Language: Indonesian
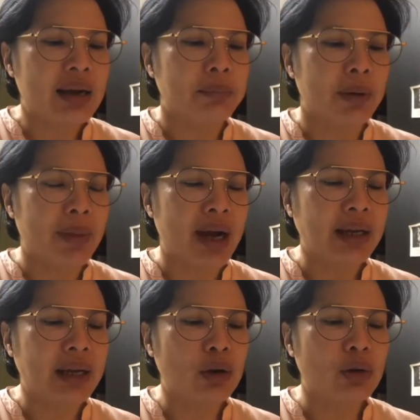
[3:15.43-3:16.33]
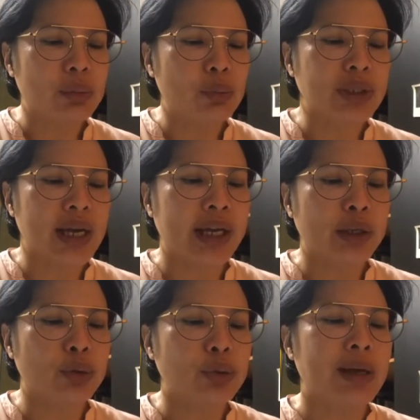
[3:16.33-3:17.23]
memanggil orang buta
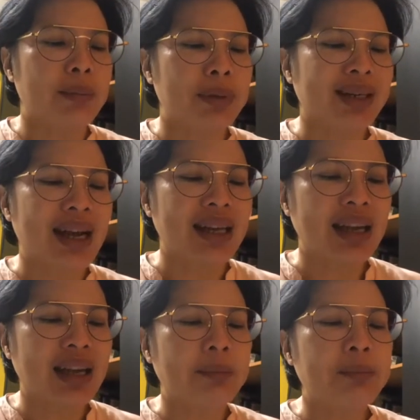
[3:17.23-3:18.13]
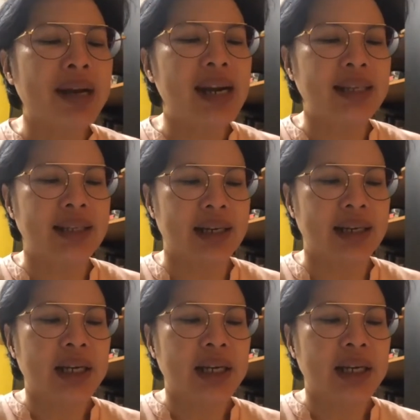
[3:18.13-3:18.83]
itu dan berkata kepadanya,